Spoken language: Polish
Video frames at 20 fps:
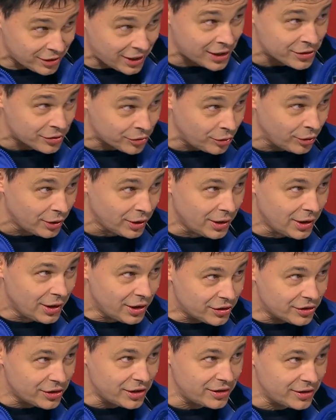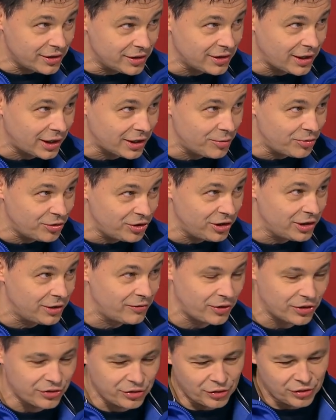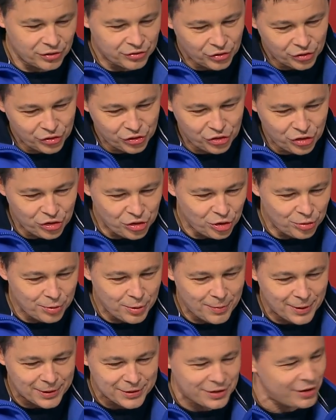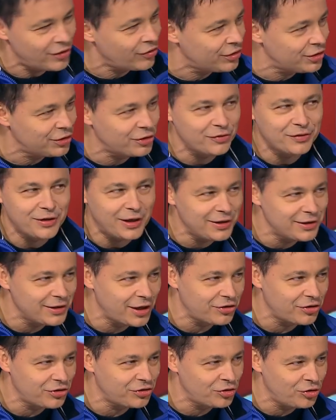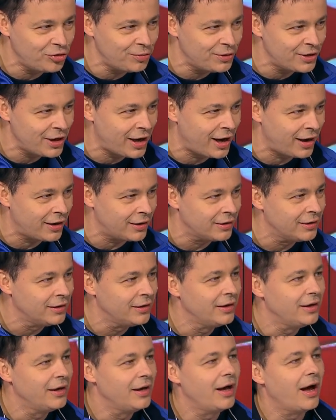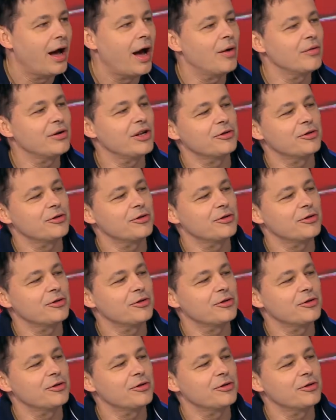od razu, że jest się z jakimś innym, wiesz. To, to że się nie lubi Barcelony, to wcale nie znaczy, że się lubi Real. Mm. A u